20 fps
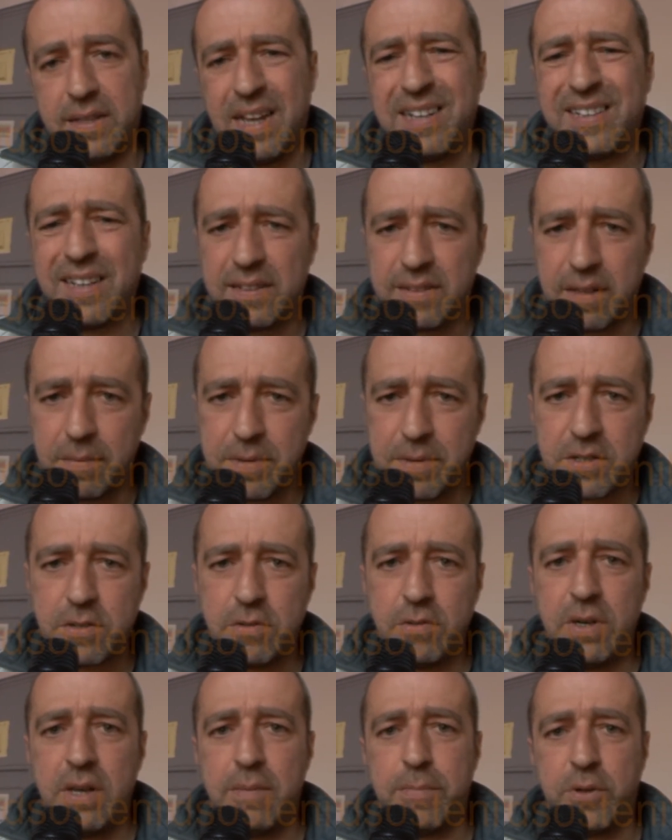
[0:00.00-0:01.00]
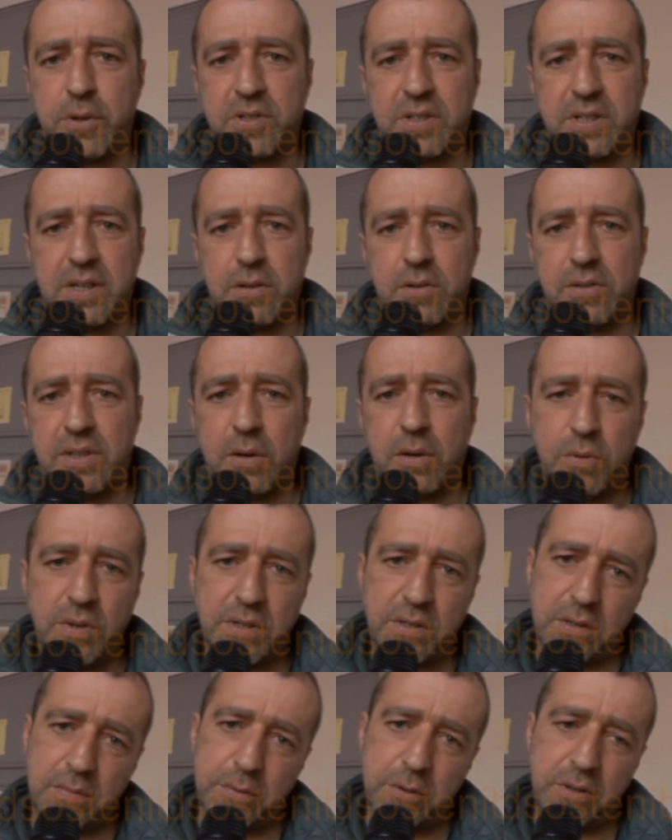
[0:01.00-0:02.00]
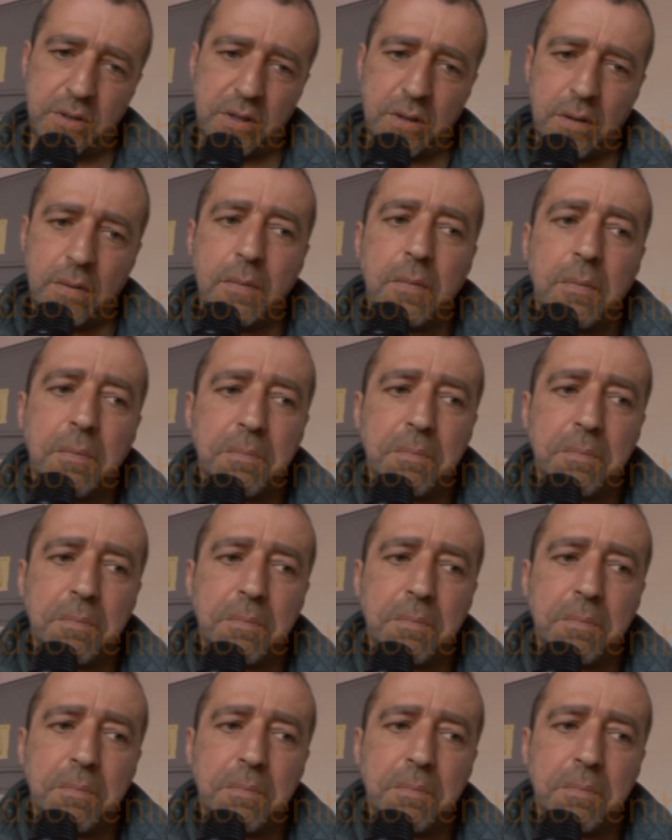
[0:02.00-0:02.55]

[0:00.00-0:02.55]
tante altre persone possano da questo poi